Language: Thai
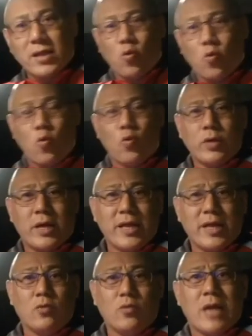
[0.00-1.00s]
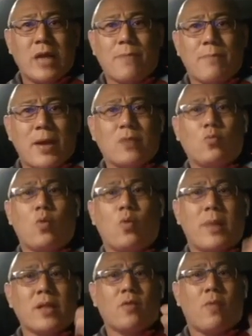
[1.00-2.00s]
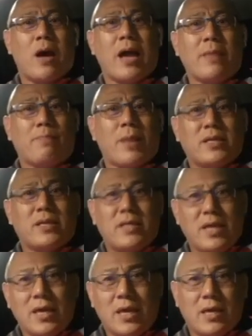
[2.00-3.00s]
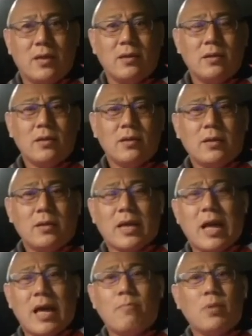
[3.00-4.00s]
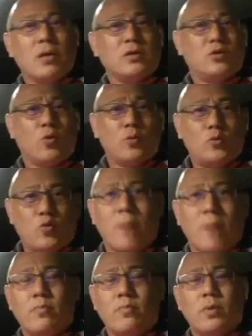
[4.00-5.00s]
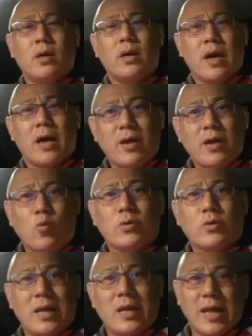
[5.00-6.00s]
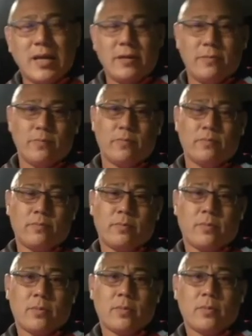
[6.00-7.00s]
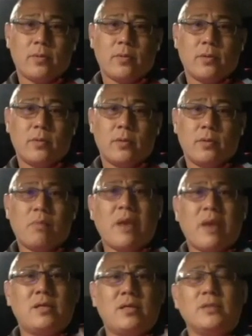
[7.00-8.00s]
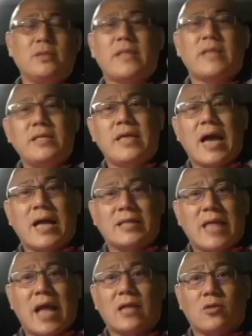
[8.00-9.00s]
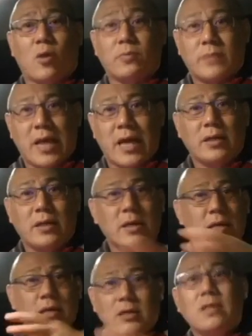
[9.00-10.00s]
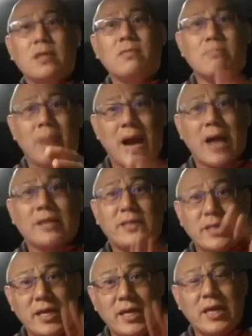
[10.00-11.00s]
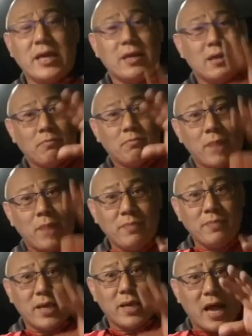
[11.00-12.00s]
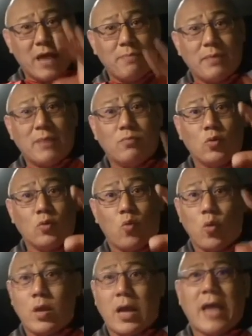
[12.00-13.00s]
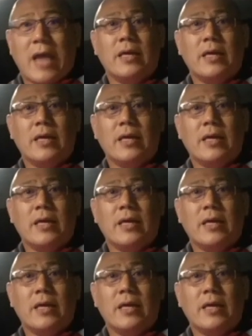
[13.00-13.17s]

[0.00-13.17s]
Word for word: กูอย่านิ่งดูดายปั้นวัวปั้นควายปั้นขี้นะครับ สูบซ่วมให้ลูกท่านเล่น มันคือสัญญาต่างตอบแทน คือมาที่นี่ไม่มีใครเป็นบุญคุณใคร